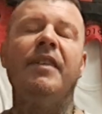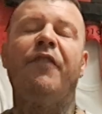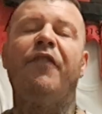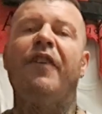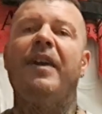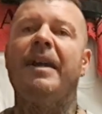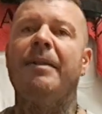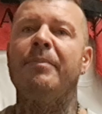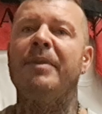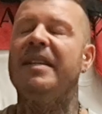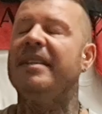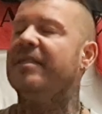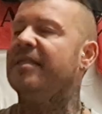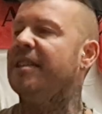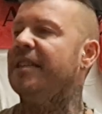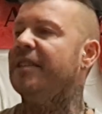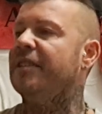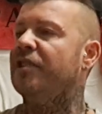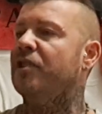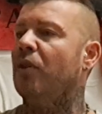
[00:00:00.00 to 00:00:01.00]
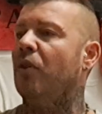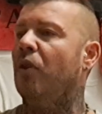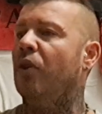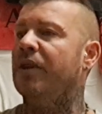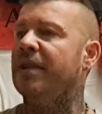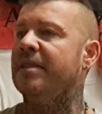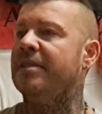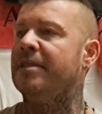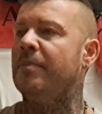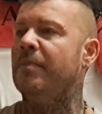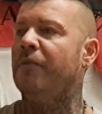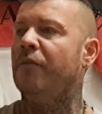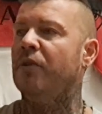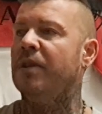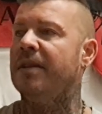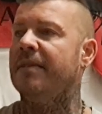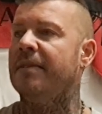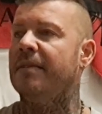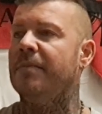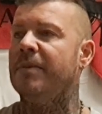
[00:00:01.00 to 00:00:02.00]
di farmi l'iscrizione se mi
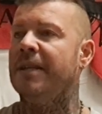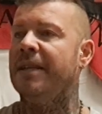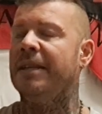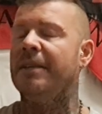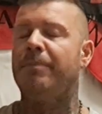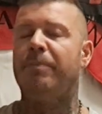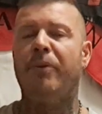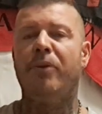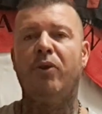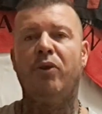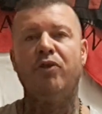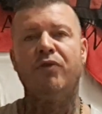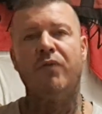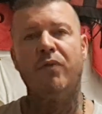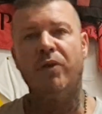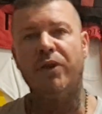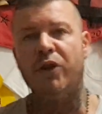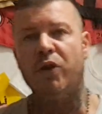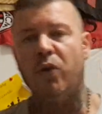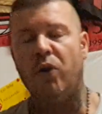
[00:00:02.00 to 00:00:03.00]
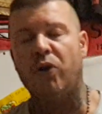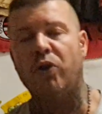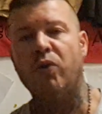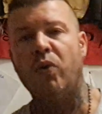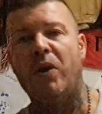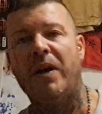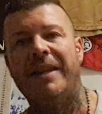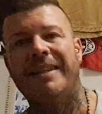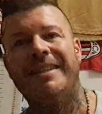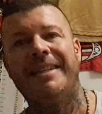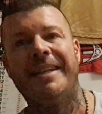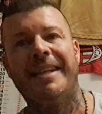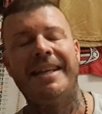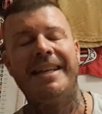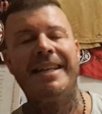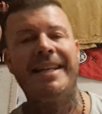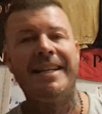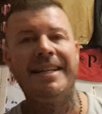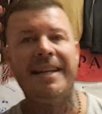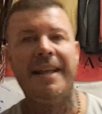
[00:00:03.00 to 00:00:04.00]
volete bene. Poi oggi ve lo ricordo anche
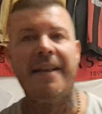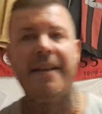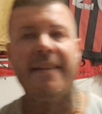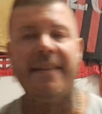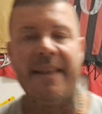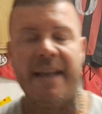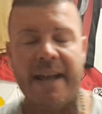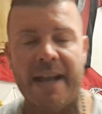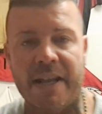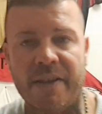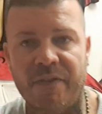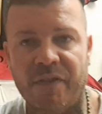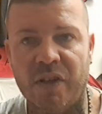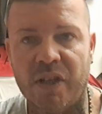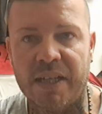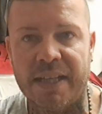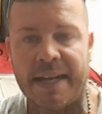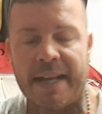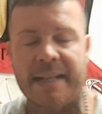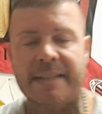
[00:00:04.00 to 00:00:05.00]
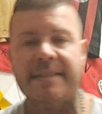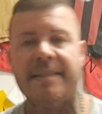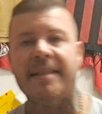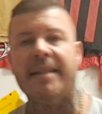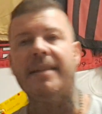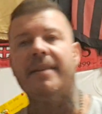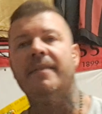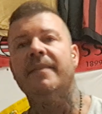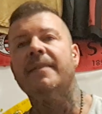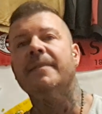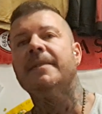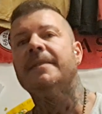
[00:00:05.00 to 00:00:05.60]
in live, grazie.